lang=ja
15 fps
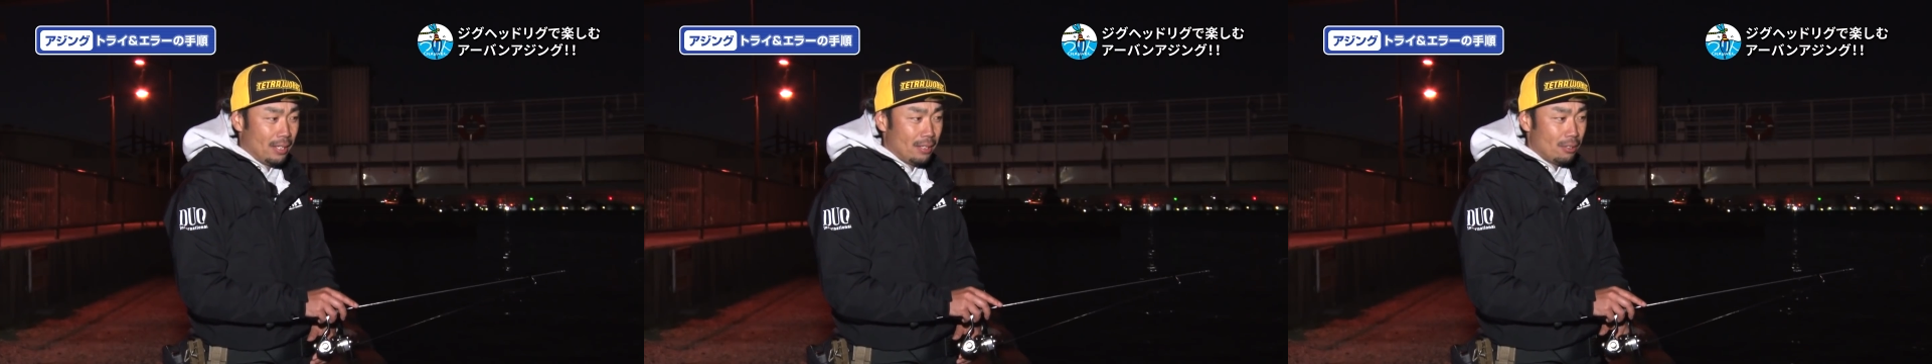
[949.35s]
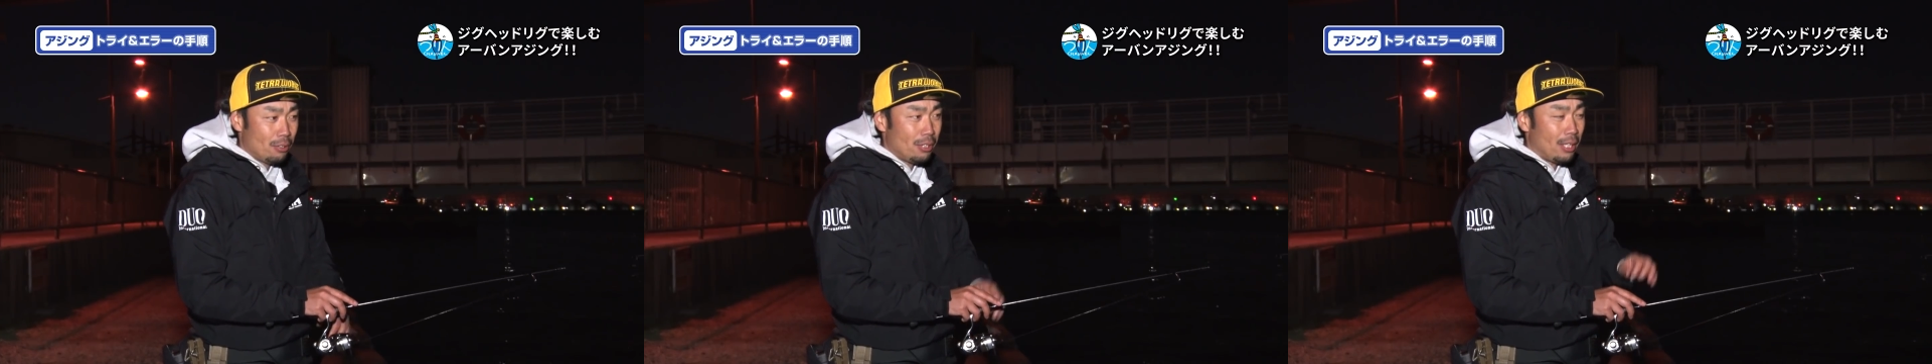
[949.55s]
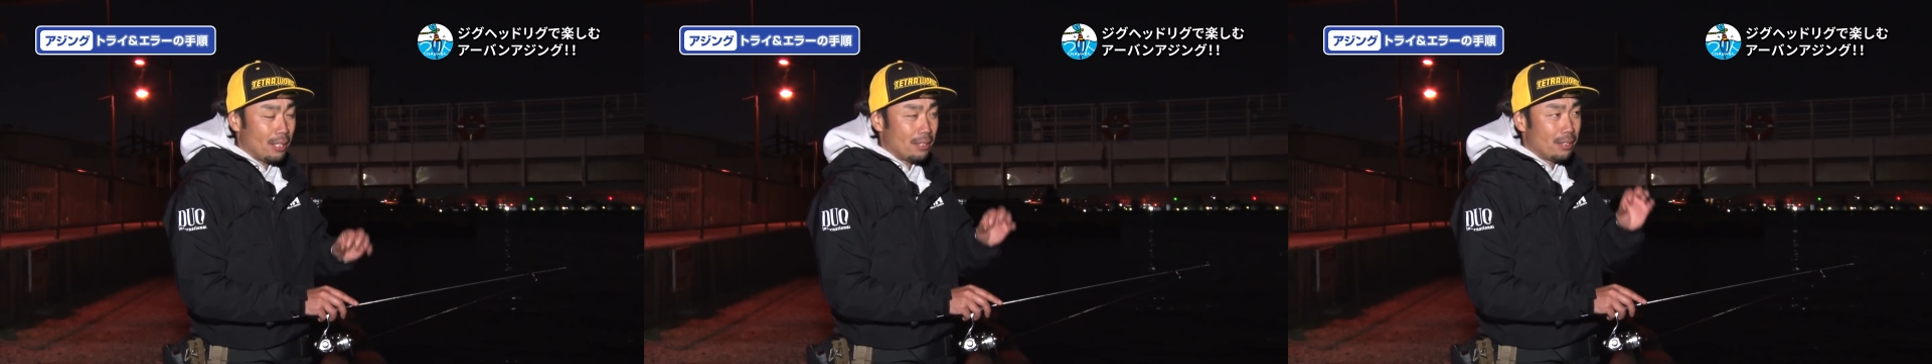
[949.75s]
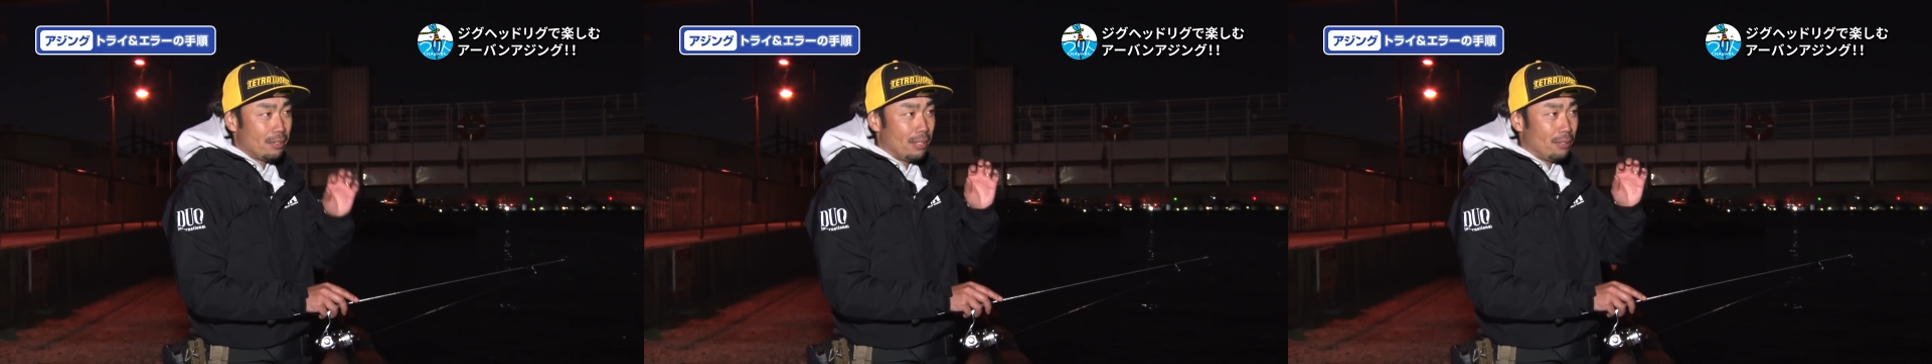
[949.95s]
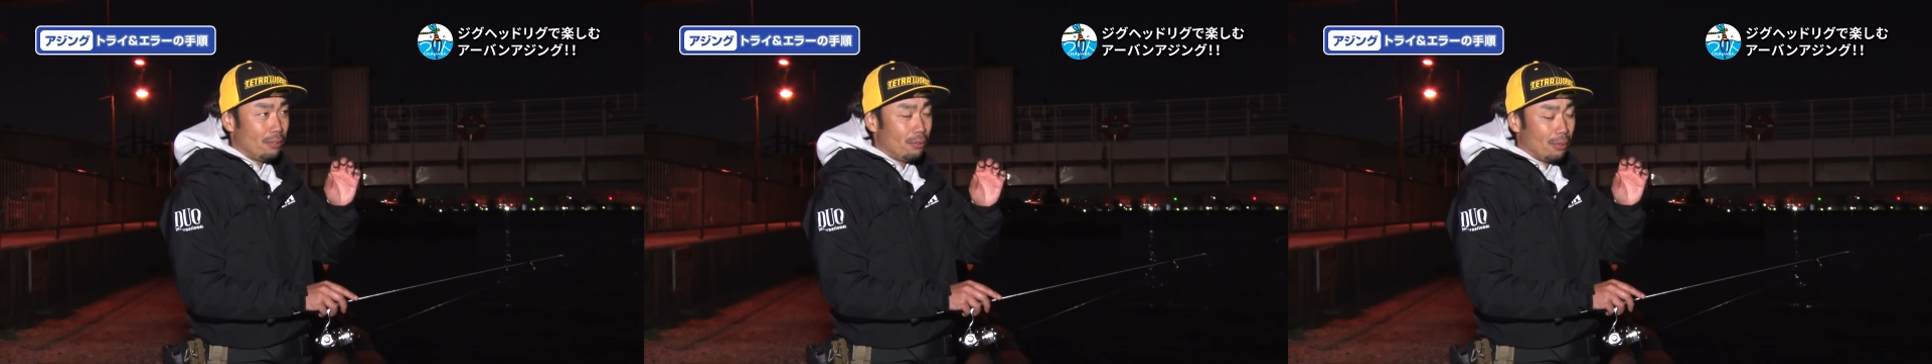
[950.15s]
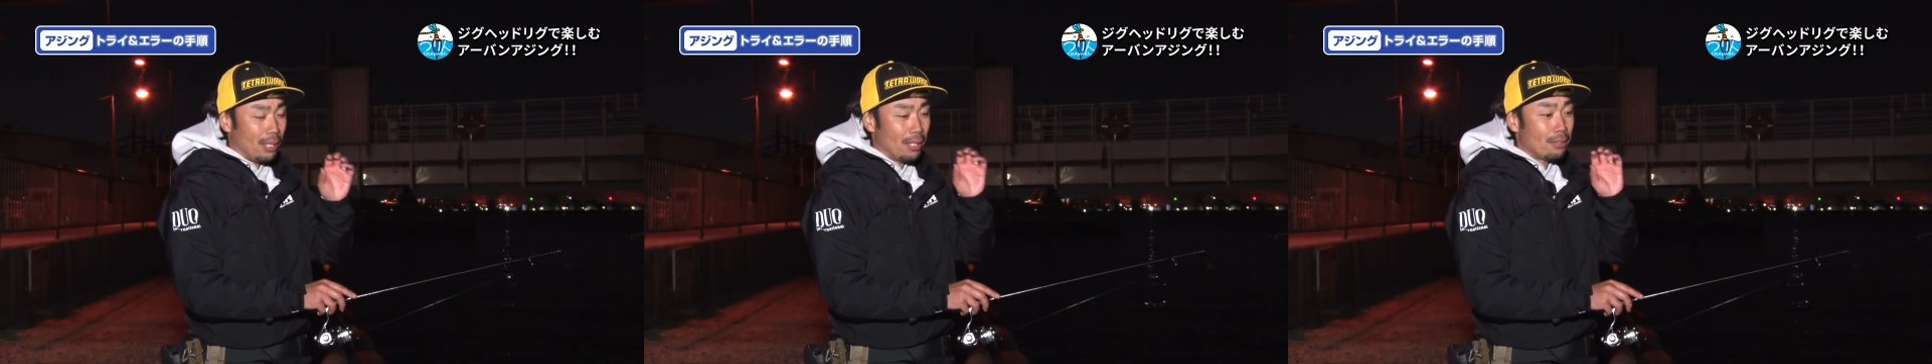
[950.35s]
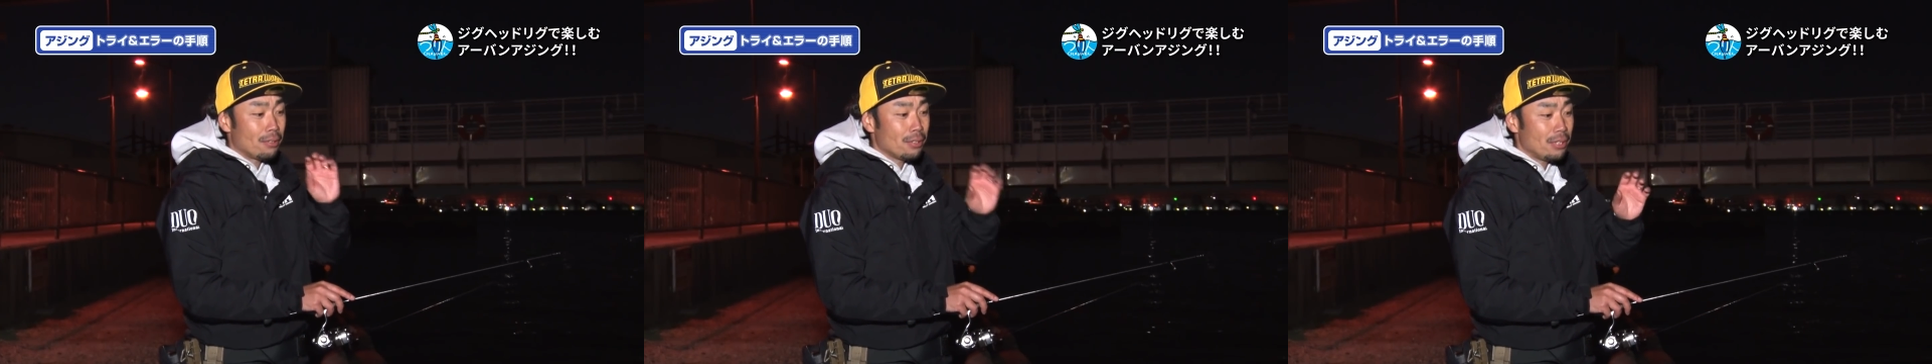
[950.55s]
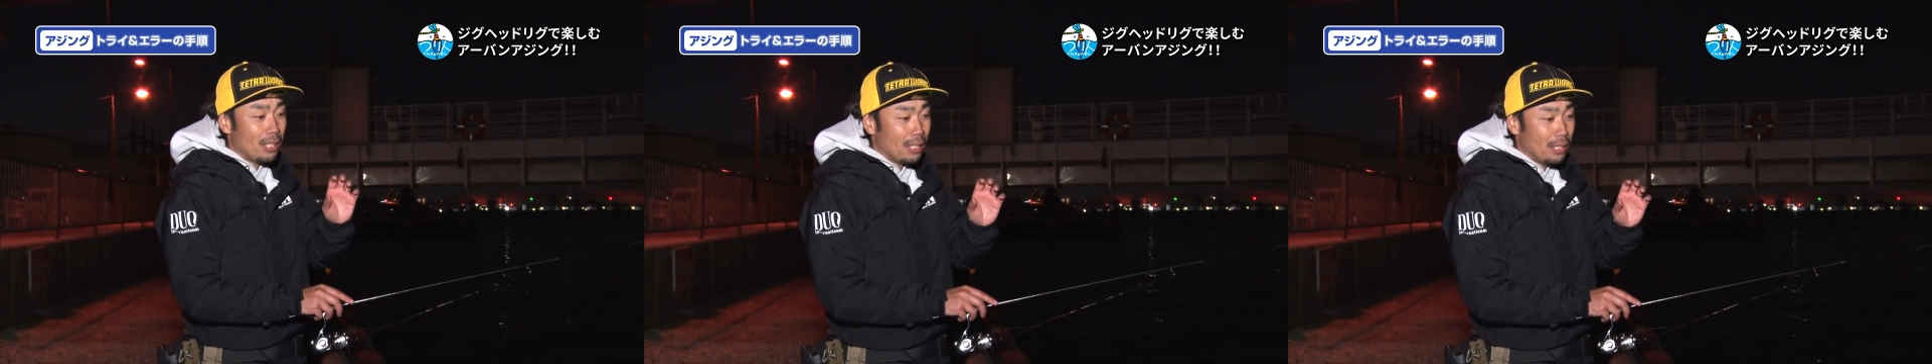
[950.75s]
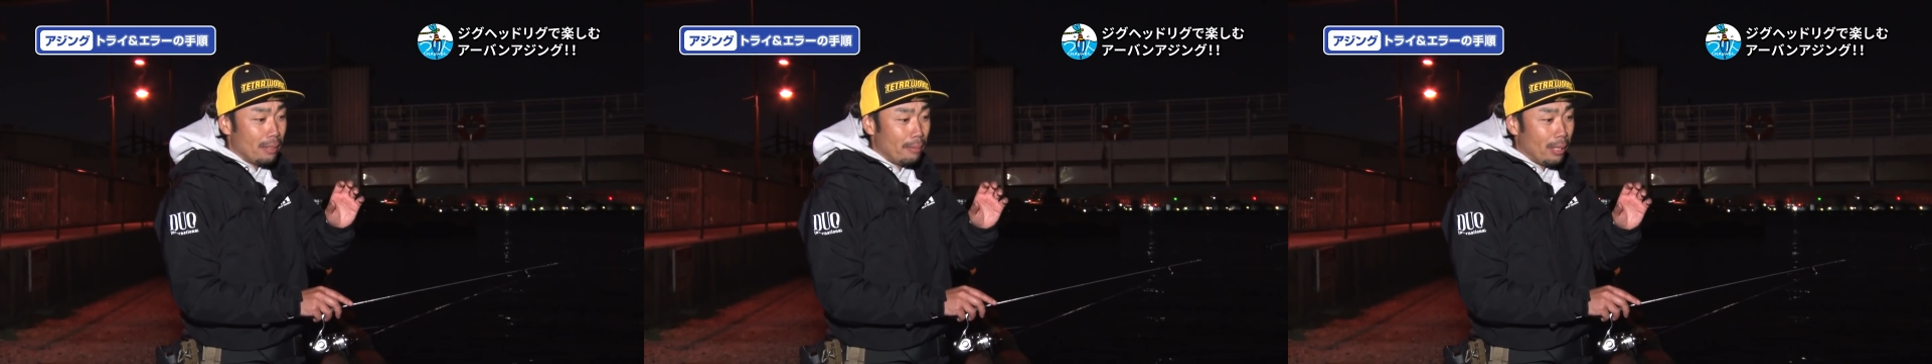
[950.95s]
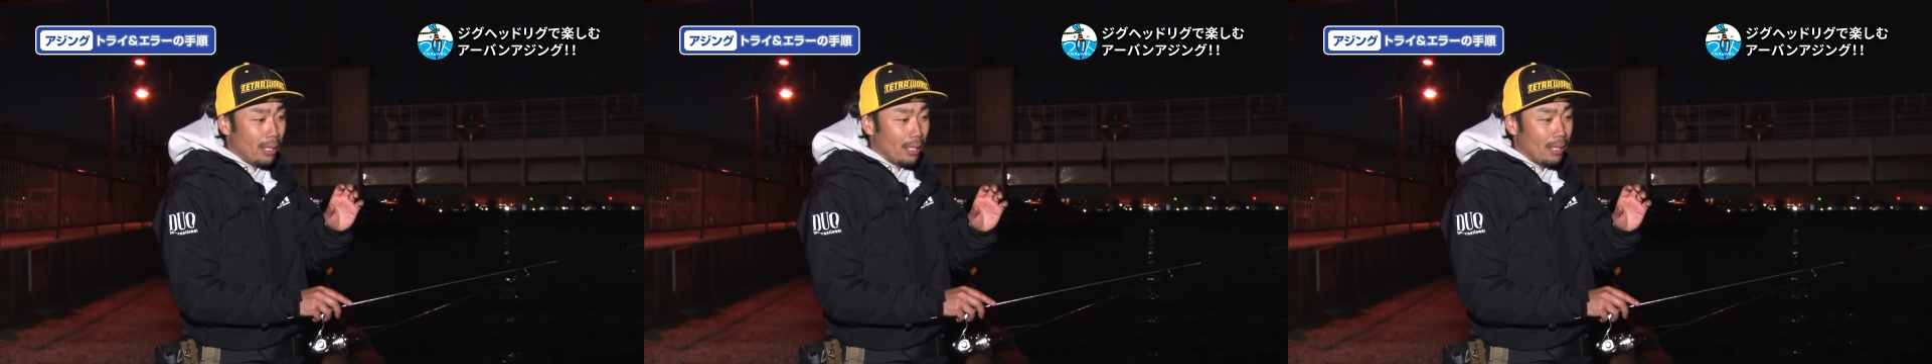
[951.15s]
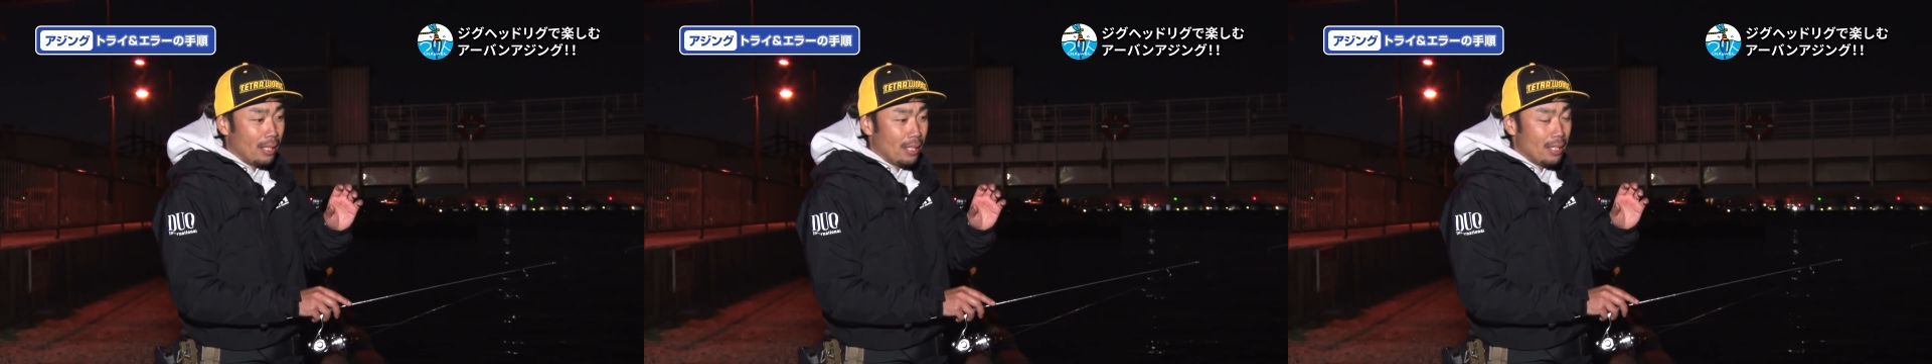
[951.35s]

そしたらジュゲットを軽くしてあげれば